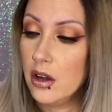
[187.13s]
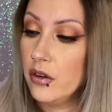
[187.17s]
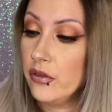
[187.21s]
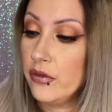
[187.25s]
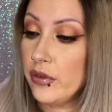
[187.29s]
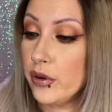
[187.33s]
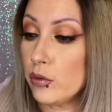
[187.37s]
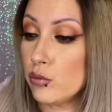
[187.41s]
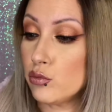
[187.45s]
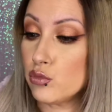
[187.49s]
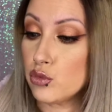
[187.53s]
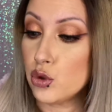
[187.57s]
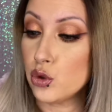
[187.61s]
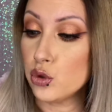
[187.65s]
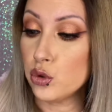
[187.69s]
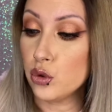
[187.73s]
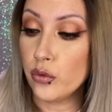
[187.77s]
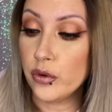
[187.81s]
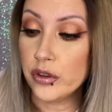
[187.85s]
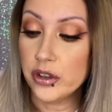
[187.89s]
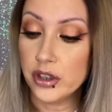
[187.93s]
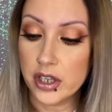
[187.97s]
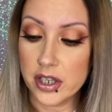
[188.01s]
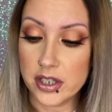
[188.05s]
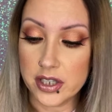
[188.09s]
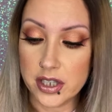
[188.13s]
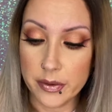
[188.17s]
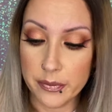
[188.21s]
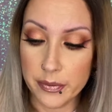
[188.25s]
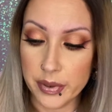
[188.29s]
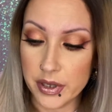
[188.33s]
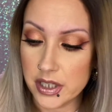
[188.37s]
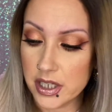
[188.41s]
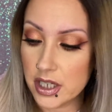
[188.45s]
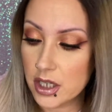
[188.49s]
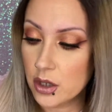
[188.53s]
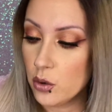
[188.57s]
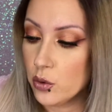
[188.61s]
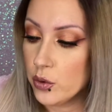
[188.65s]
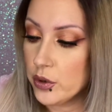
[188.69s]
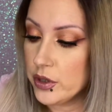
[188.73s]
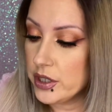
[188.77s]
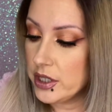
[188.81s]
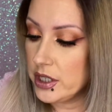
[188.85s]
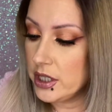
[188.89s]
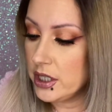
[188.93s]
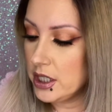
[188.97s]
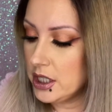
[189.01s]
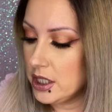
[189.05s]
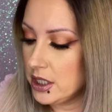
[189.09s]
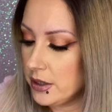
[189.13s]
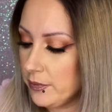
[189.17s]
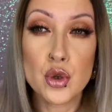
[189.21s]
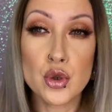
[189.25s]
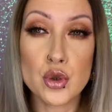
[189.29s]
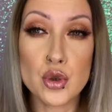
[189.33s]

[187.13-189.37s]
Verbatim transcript: Enfin, je le trouvais très sympathique aussi.